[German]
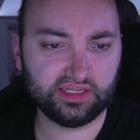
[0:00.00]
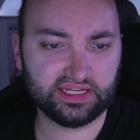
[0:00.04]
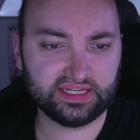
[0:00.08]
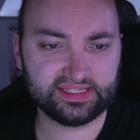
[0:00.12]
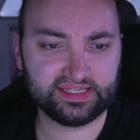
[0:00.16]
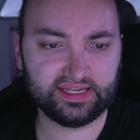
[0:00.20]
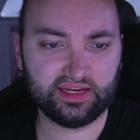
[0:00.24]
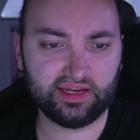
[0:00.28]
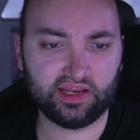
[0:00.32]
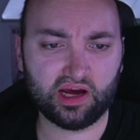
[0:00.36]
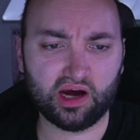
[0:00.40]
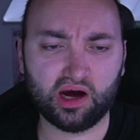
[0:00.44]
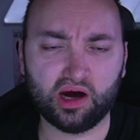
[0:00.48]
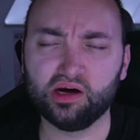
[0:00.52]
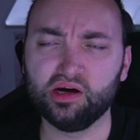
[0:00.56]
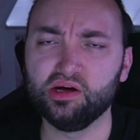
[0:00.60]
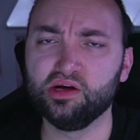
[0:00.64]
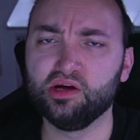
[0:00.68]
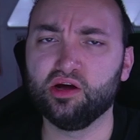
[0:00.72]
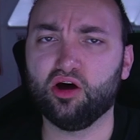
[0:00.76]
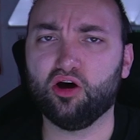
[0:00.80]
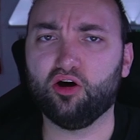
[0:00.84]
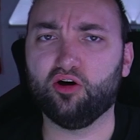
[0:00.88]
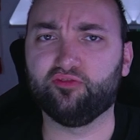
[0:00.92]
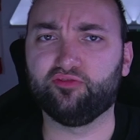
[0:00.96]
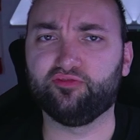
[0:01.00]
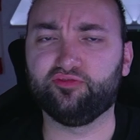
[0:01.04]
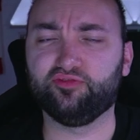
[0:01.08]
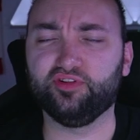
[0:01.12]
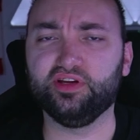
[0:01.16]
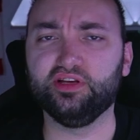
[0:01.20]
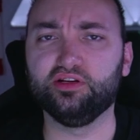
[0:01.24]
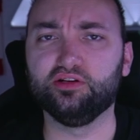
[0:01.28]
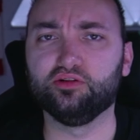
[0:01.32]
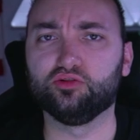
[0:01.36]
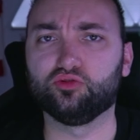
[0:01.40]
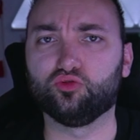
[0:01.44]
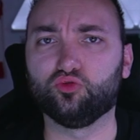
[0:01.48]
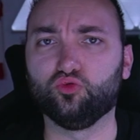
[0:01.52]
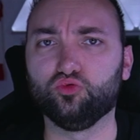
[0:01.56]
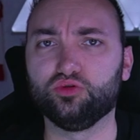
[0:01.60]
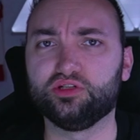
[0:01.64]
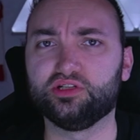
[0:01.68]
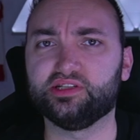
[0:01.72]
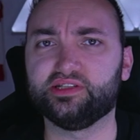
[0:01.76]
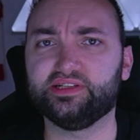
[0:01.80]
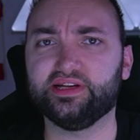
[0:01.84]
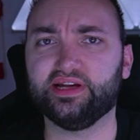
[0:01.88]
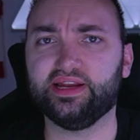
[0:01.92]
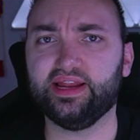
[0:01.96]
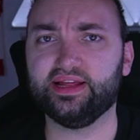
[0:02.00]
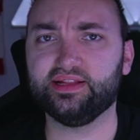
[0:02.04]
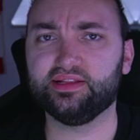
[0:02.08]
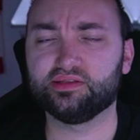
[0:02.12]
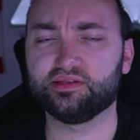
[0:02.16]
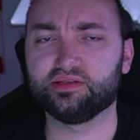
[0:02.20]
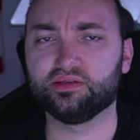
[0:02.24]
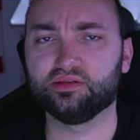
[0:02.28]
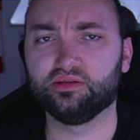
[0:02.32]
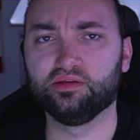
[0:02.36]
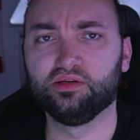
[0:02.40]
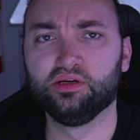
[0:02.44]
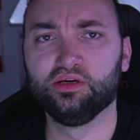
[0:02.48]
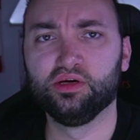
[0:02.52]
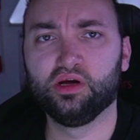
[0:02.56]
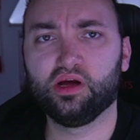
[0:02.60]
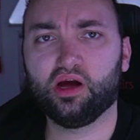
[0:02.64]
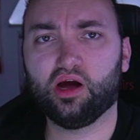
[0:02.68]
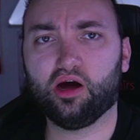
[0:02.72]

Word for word: dass er da auf viele gute Talente